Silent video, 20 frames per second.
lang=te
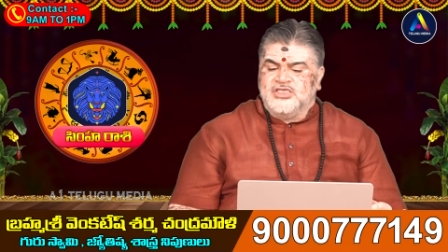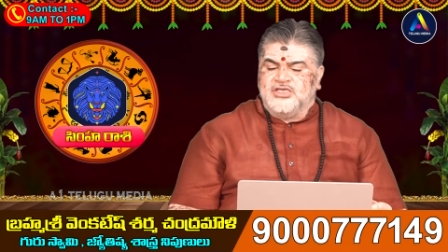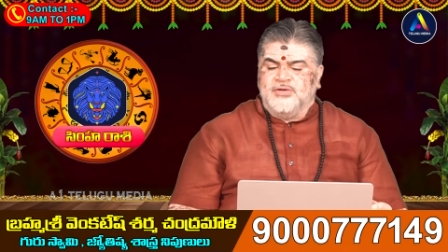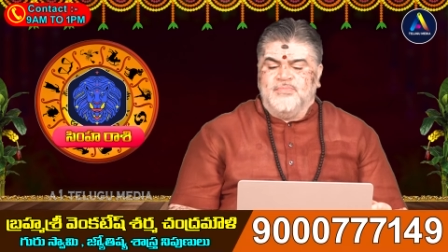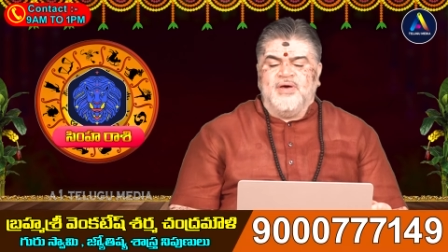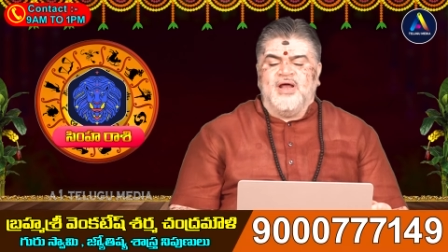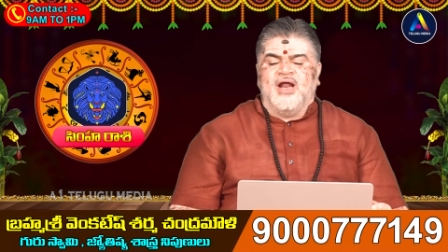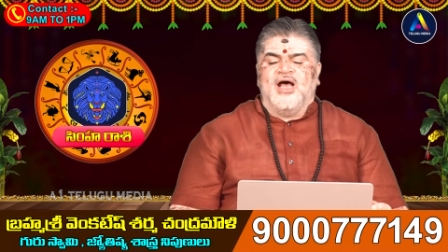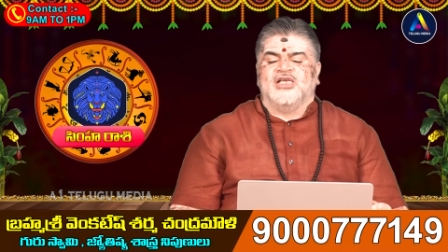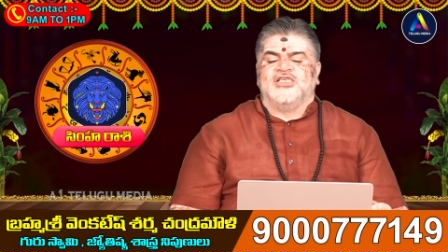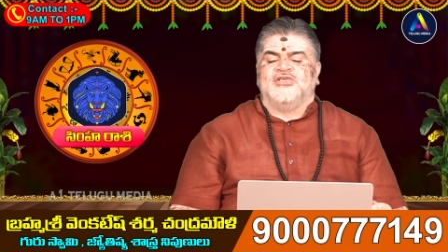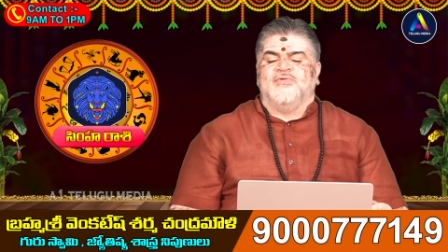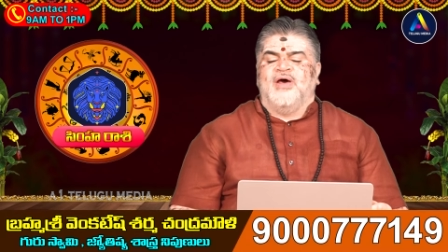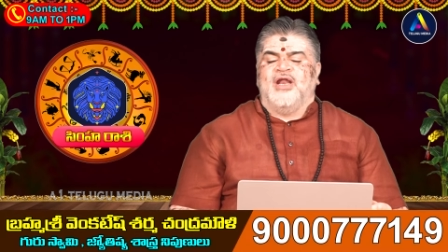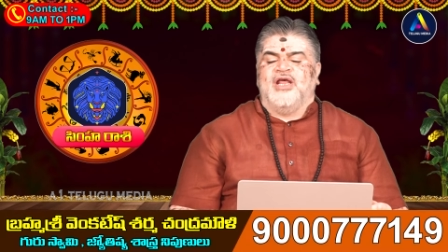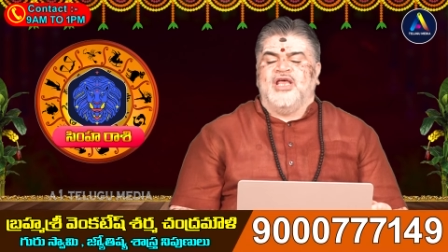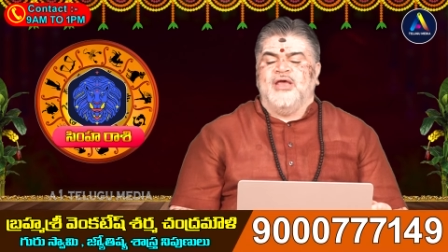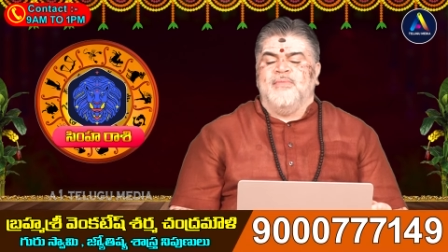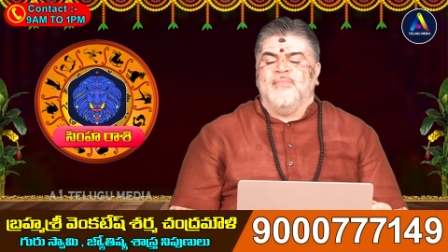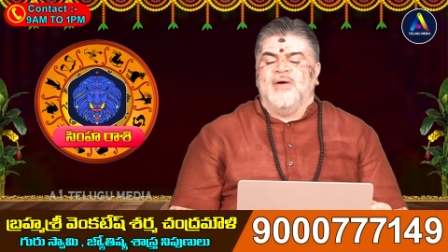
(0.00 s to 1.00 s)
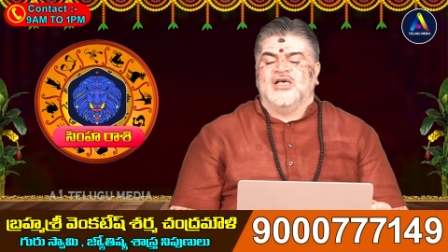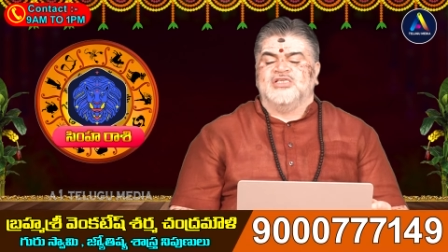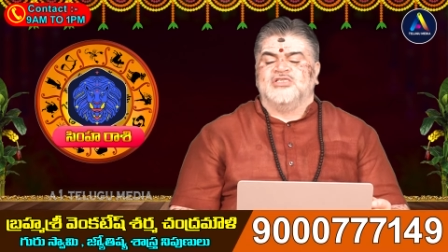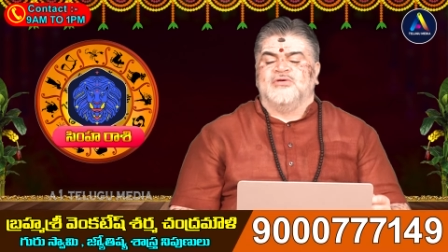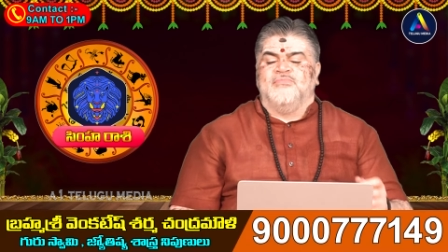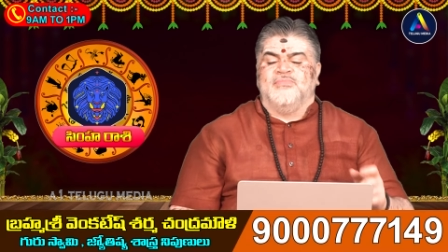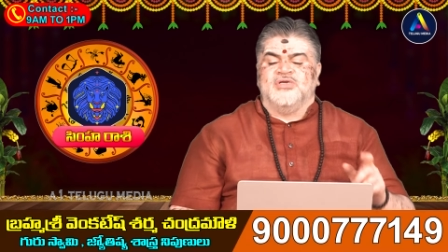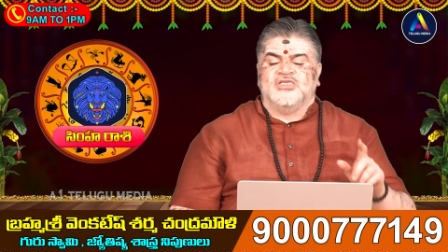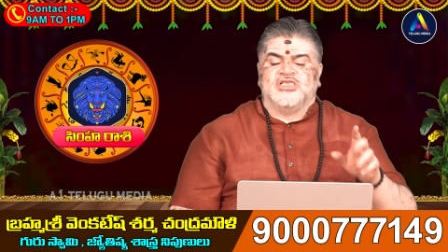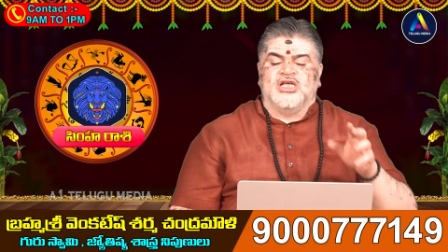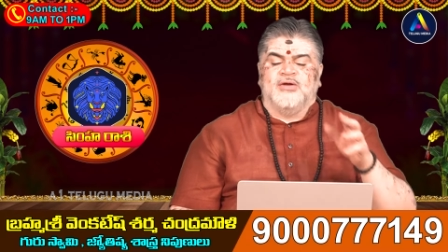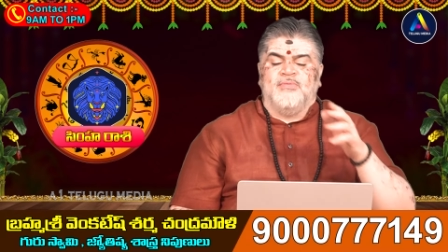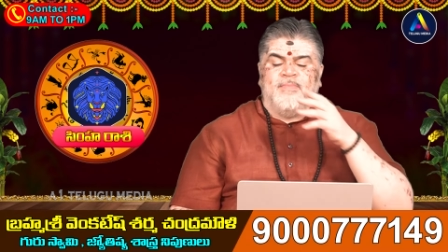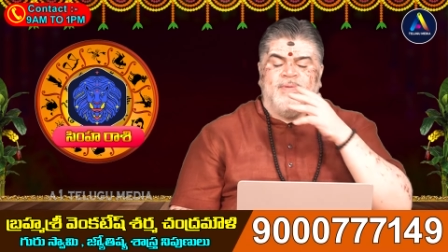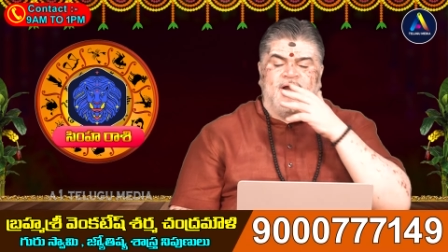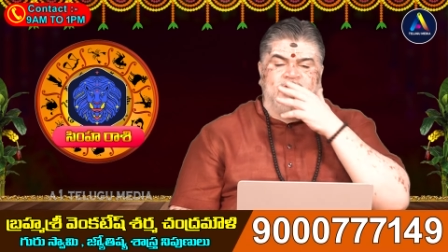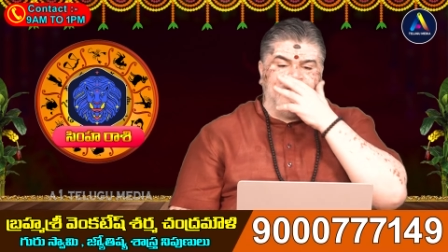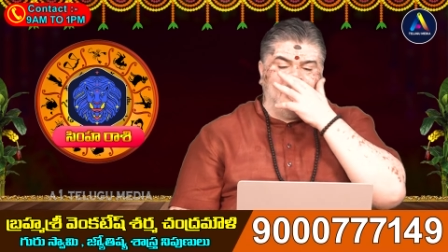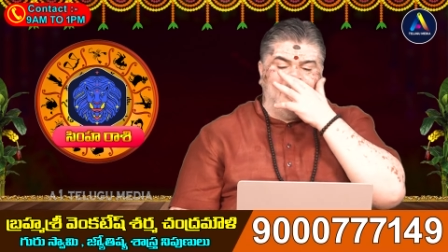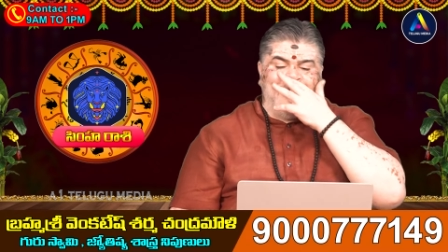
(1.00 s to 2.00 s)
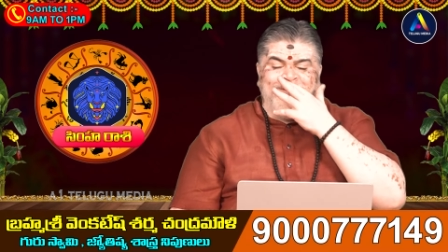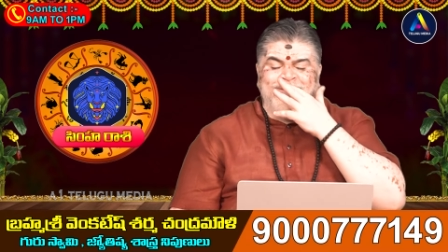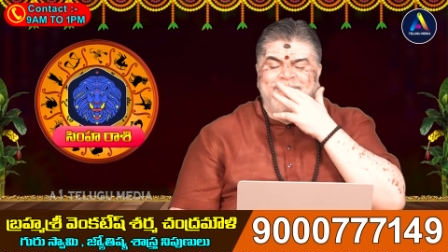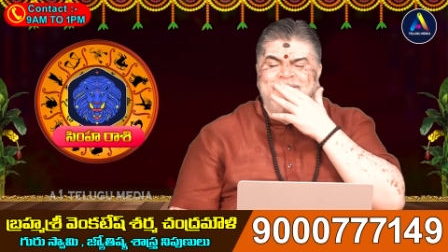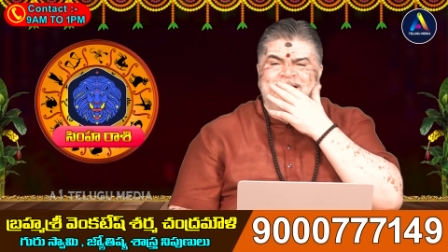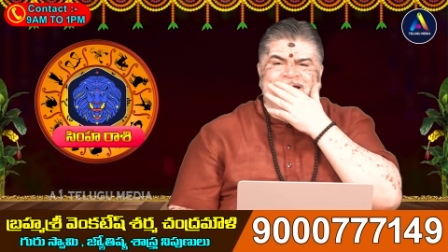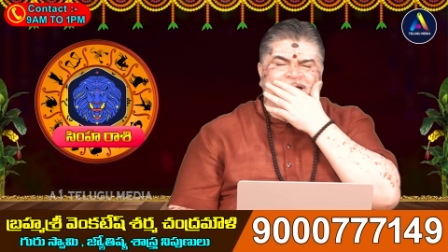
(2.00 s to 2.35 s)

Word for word: సింహరాశి వారికి ఈ మాసం మిశ్రమ ఫలితాలు